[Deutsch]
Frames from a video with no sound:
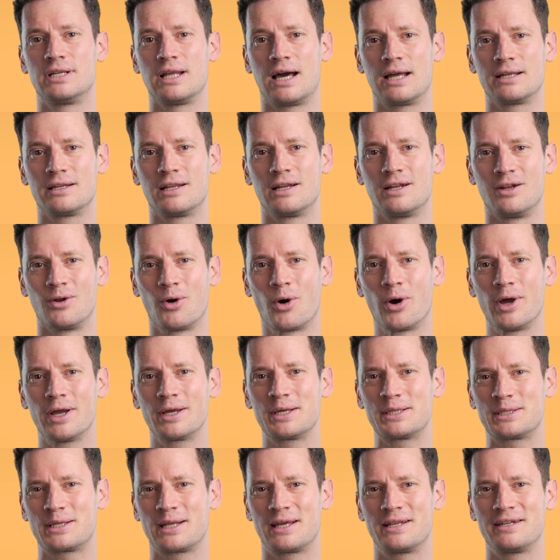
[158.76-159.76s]
Daniel
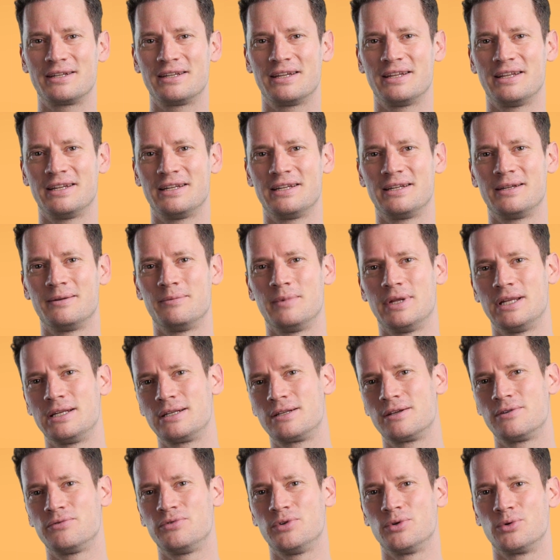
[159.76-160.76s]
Leuk dann im
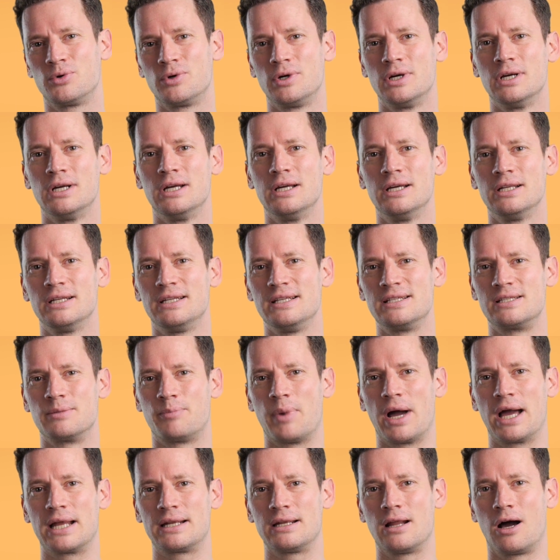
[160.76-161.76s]
Interview diese
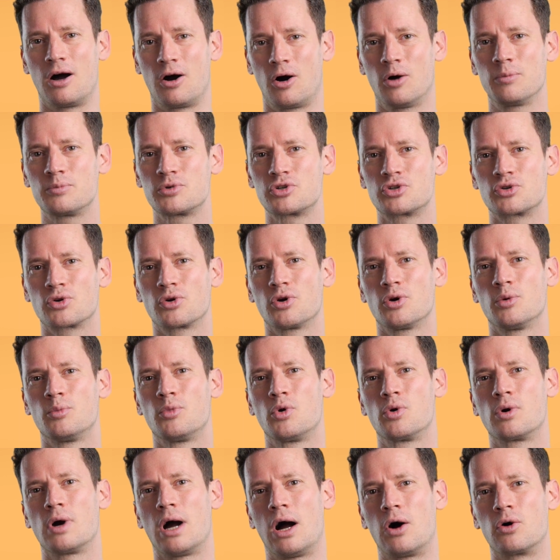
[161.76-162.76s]
beiden
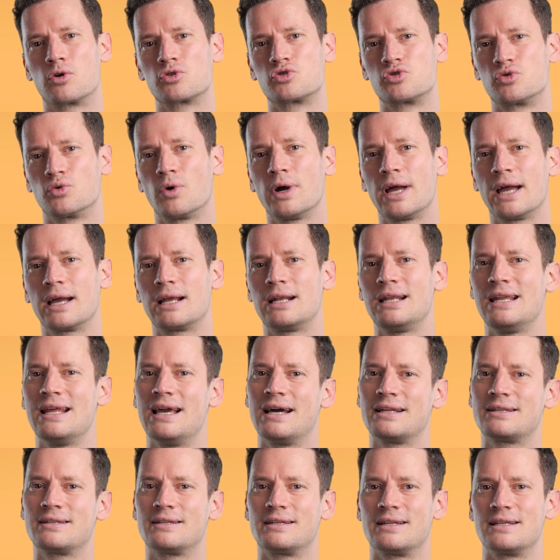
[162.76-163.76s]
Hauptströmungen auch so
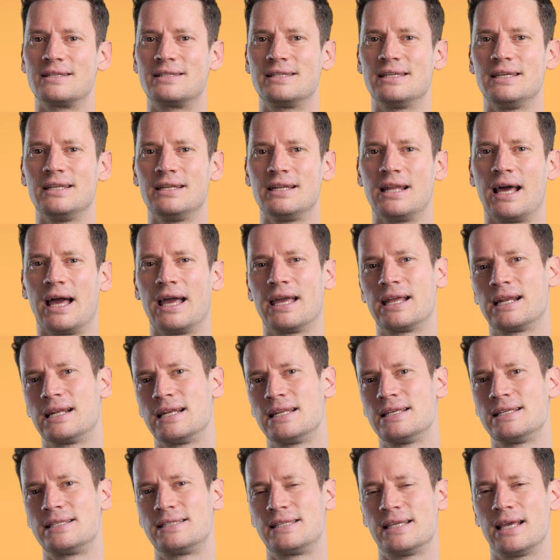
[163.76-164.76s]
erklärt, dass ihnen
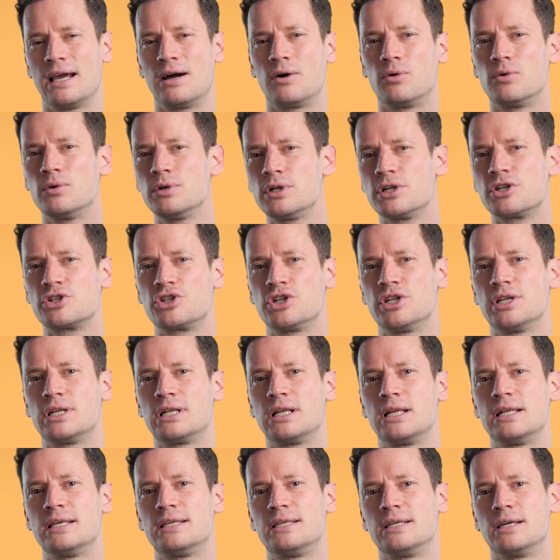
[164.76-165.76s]
eigentlich sehr
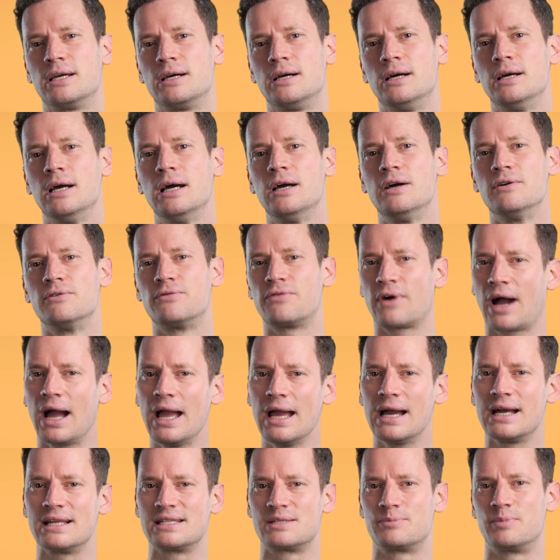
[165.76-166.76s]
unterschiedliche
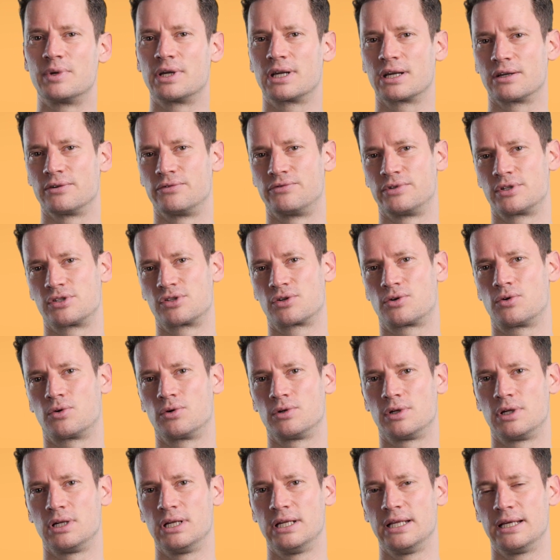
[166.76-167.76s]
Freiheitsbegriffe
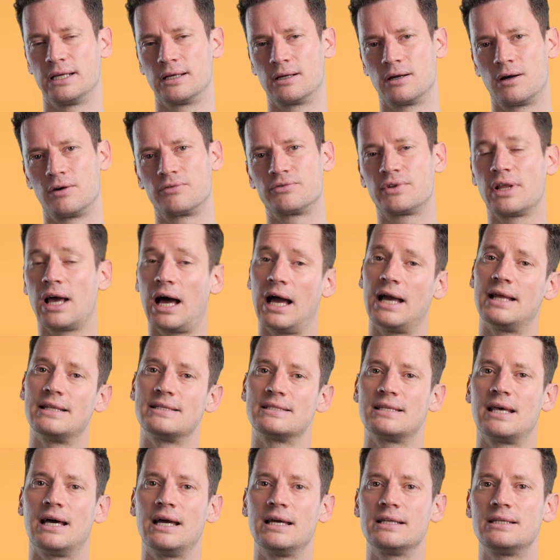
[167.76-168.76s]
zugrunde liegen. Auf der
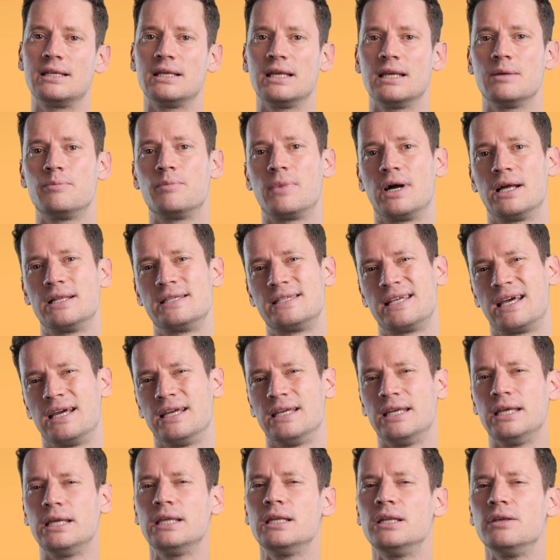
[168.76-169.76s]
einen Seite eben ein
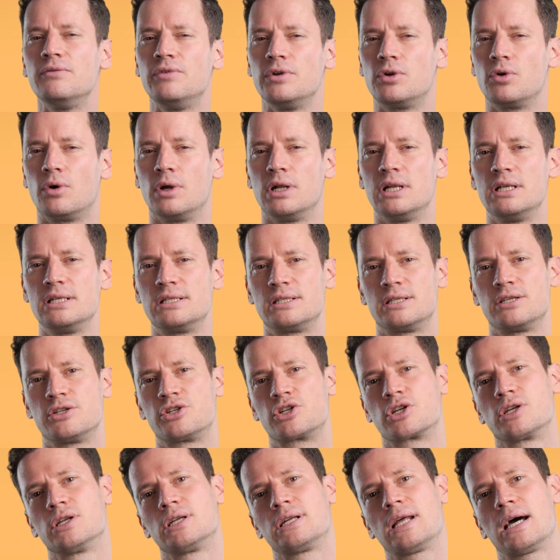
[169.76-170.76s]
sehr
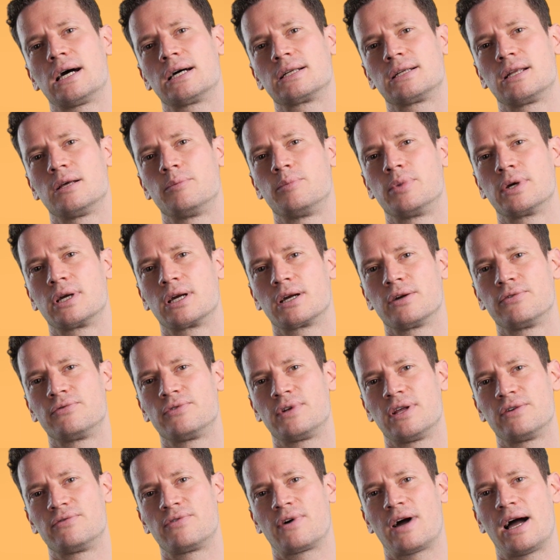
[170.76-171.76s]
individualistisch gedachter Begriff
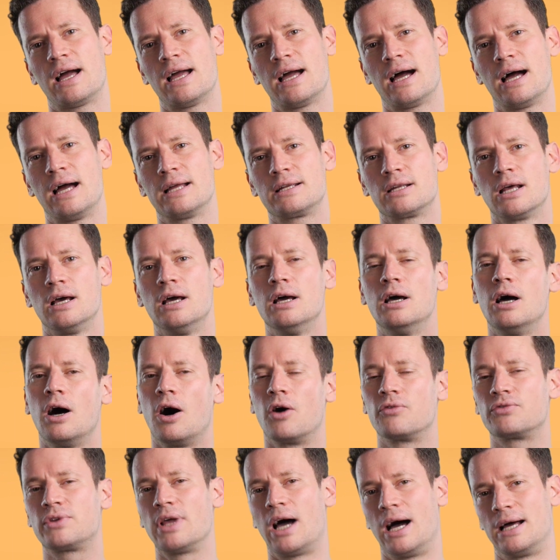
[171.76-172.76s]
der Freiheit,
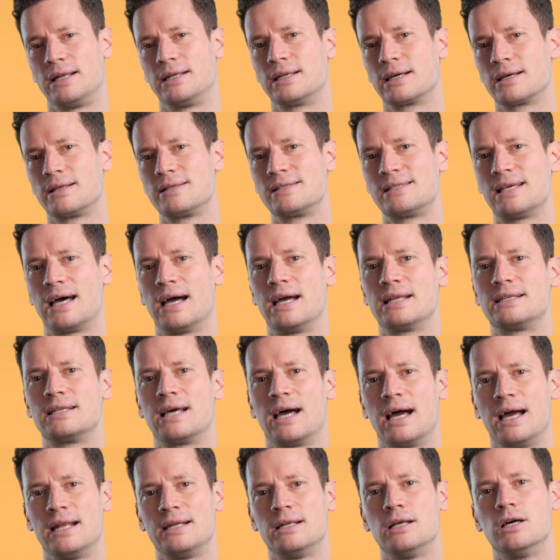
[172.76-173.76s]
auf der anderen
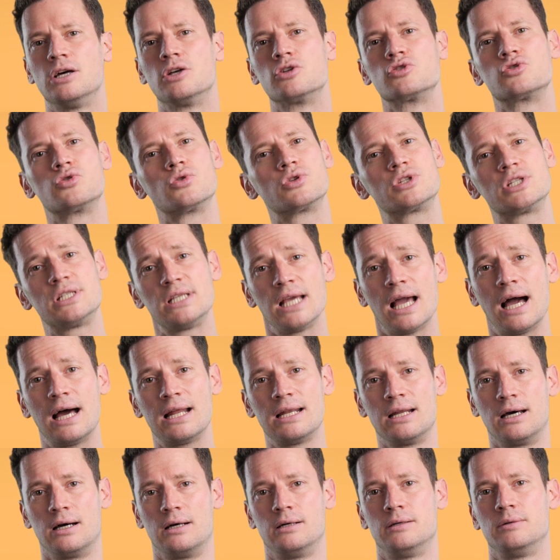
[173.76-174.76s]
Seite ein
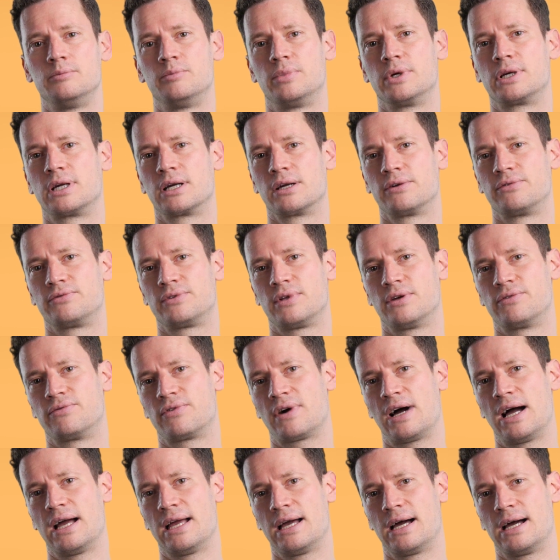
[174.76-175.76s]
sozialer Begriff der
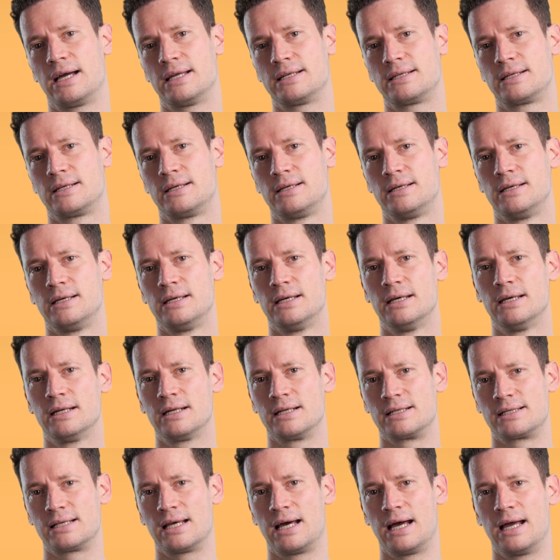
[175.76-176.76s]
Freiheit.
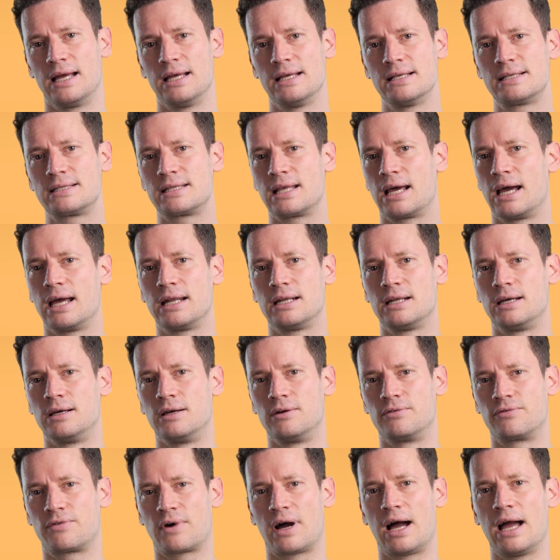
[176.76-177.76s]
Das heißt,
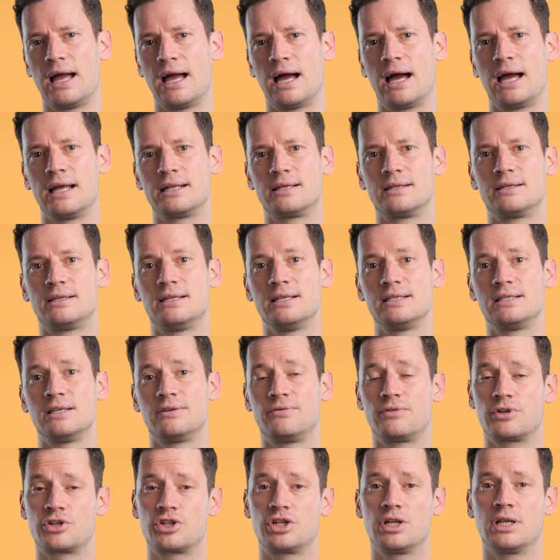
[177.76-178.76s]
eine Freiheit, die sich
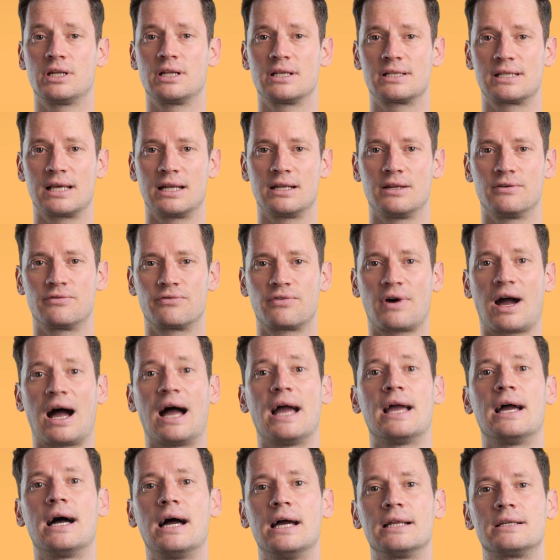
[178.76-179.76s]
versteht als eine
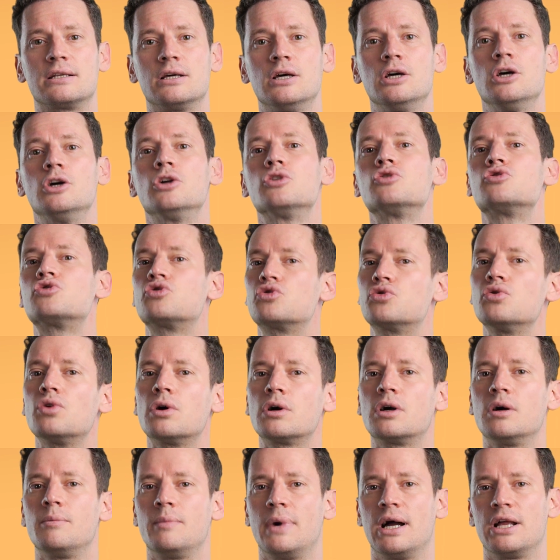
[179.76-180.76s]
Freiheit
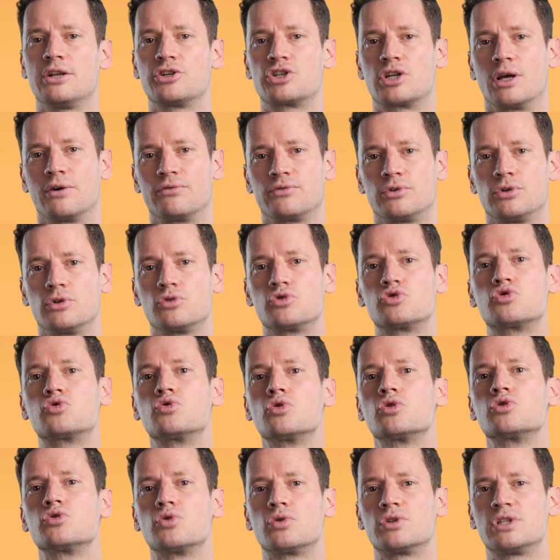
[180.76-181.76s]
zur Gemeinschaft,
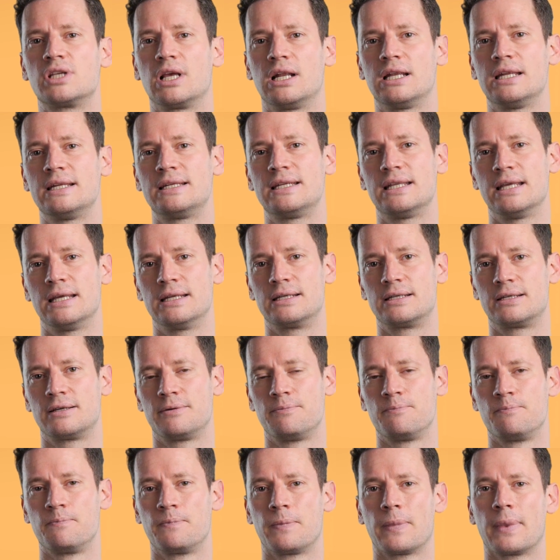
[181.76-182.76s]
zur Sozialität.
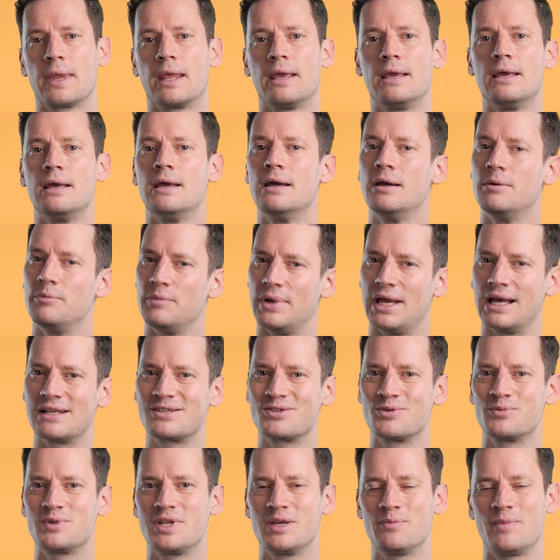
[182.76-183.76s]
Mehr
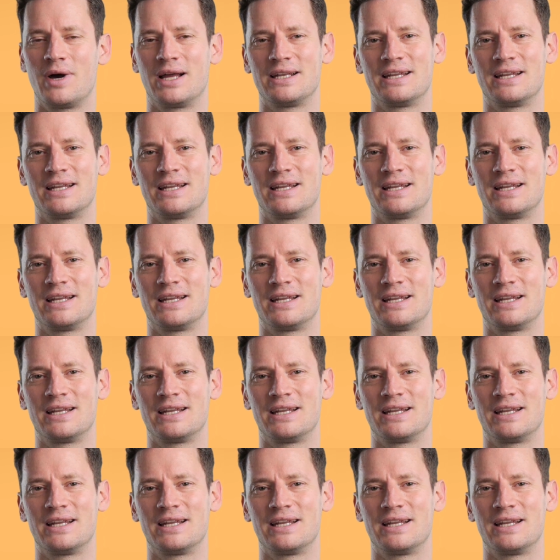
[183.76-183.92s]
zum Thema